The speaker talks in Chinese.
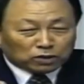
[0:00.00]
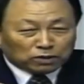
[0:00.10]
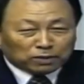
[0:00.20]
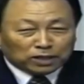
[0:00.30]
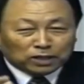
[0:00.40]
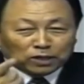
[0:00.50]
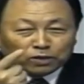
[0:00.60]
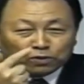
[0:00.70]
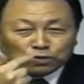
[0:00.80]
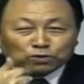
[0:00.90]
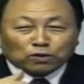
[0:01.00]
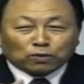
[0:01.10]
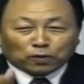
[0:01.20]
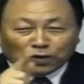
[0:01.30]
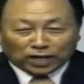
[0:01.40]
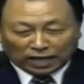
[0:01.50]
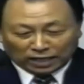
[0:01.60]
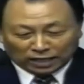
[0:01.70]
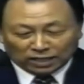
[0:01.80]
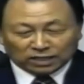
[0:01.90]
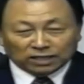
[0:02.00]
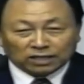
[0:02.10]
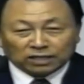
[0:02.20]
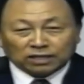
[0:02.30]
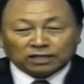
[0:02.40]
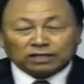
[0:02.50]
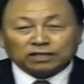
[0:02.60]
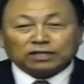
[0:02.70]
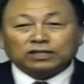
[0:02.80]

人就好了。阿门。